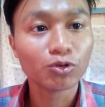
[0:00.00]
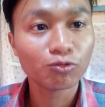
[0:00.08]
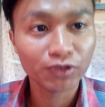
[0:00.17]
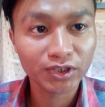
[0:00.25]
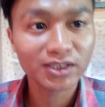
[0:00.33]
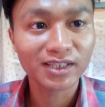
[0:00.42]

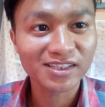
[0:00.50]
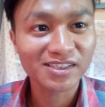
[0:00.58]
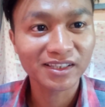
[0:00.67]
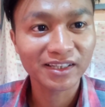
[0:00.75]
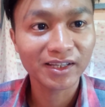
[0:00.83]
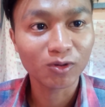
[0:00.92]
ज़रूर विजिट कर
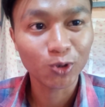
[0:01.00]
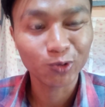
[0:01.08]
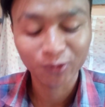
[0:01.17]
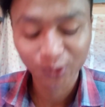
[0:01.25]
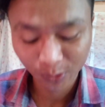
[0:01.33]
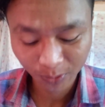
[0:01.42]
सकते हैं
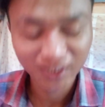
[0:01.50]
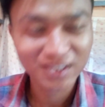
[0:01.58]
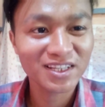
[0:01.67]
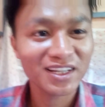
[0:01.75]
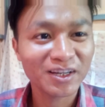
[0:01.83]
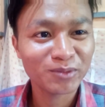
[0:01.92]
और वीडियो को
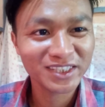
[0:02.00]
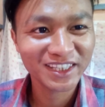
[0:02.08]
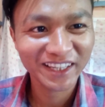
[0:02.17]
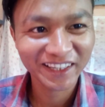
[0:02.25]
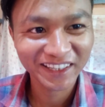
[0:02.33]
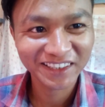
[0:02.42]
कैसे लगा
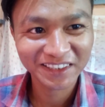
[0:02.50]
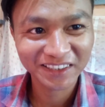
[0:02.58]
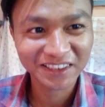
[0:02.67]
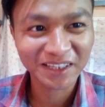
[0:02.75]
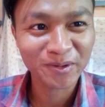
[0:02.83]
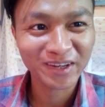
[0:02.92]
मज़ा आया कि नहीं
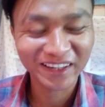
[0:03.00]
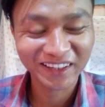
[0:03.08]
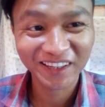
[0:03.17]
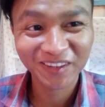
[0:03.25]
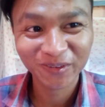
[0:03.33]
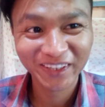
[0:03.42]
जैसा
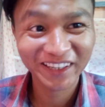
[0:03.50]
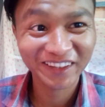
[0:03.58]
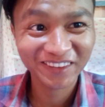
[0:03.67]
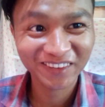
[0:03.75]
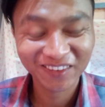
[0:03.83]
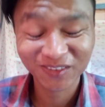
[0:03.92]
लड़का लोग को
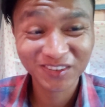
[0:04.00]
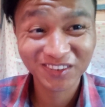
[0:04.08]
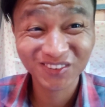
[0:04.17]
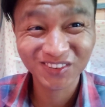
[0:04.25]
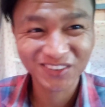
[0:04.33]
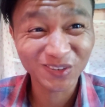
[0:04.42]
देखते हो
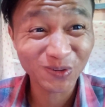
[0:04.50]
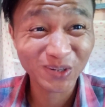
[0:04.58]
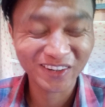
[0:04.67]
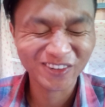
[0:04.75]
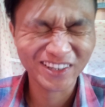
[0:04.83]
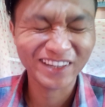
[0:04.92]
कुछ कुछ हो
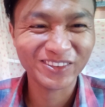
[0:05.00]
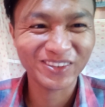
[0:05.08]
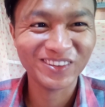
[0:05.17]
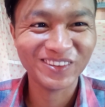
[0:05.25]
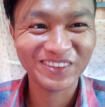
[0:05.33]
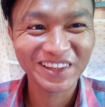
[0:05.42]
रहा होगा तो
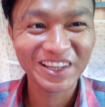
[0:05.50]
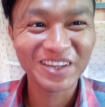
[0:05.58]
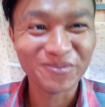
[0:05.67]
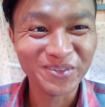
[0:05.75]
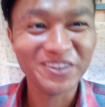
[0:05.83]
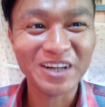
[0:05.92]

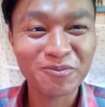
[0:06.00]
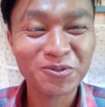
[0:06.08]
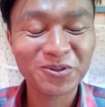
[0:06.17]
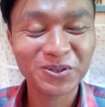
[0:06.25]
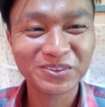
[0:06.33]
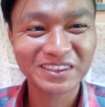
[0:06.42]
वीडियो
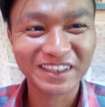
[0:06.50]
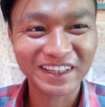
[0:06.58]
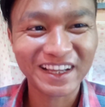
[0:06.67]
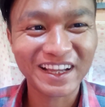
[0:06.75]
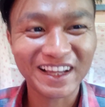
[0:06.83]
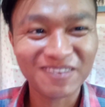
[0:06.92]
हमको
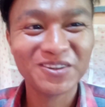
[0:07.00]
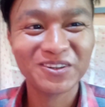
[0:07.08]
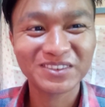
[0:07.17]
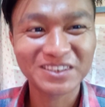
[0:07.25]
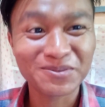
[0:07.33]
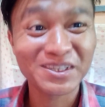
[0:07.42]
हम
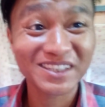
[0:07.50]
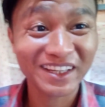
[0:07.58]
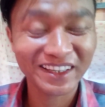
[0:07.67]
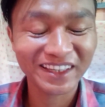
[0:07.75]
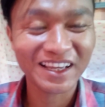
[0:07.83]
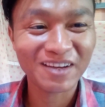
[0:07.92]
लोग को समझ रहा
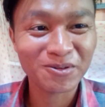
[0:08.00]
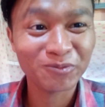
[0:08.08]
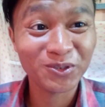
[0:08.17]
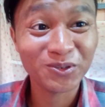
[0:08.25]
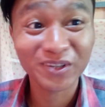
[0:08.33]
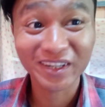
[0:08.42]
है कि आप
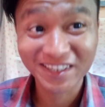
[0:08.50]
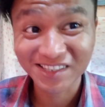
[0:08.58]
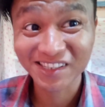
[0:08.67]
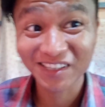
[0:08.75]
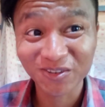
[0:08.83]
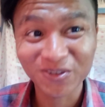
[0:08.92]
लोग वीडियो को
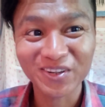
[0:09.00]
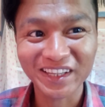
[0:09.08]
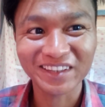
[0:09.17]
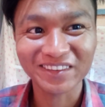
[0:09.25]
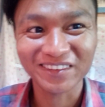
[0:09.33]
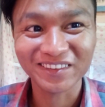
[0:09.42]
इंटरेस्टिंग हो रहा
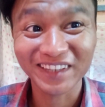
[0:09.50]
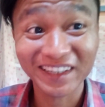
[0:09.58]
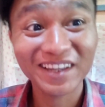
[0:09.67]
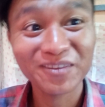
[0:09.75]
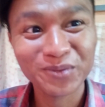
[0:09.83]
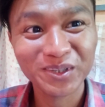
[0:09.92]
है तो
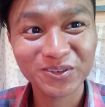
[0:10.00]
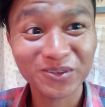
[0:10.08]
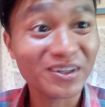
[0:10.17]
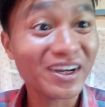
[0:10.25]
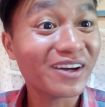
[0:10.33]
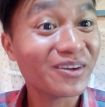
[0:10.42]
देखना वीडियो
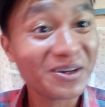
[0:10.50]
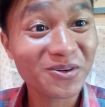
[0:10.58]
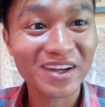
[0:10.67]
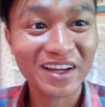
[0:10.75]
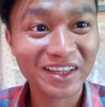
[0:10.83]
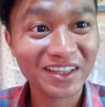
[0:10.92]
को
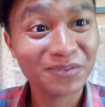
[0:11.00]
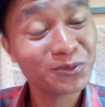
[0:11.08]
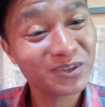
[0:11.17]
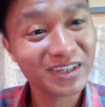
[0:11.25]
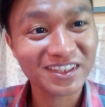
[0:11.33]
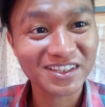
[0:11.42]
और आगे
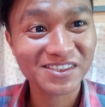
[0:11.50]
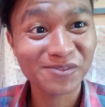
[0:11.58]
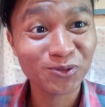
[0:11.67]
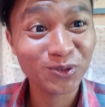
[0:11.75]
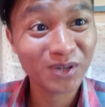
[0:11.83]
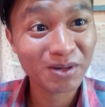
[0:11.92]
बहुत
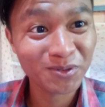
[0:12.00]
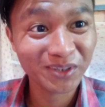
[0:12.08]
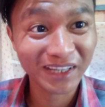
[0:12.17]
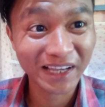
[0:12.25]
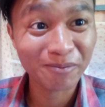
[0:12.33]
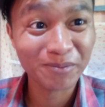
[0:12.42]
इंटरेस्टिंग वीडियो आप लोग
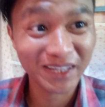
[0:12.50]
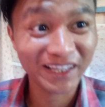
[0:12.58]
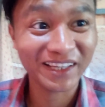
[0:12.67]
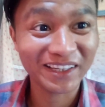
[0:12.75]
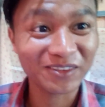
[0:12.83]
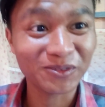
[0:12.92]
दिखाई
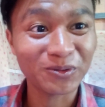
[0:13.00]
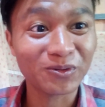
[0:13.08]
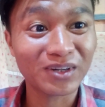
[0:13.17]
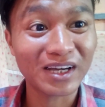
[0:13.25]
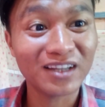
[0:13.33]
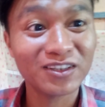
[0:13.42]
मिलेंगे
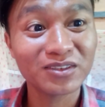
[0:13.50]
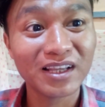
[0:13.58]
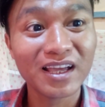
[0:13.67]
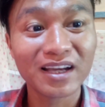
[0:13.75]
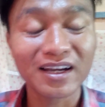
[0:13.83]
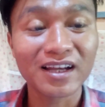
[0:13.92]
तो कल
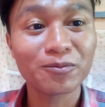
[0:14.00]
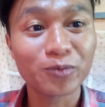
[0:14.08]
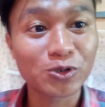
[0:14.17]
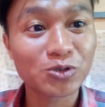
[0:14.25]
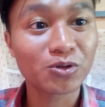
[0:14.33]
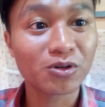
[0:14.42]
कल
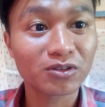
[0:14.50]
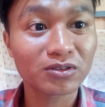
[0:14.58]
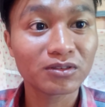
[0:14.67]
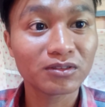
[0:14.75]
परसों और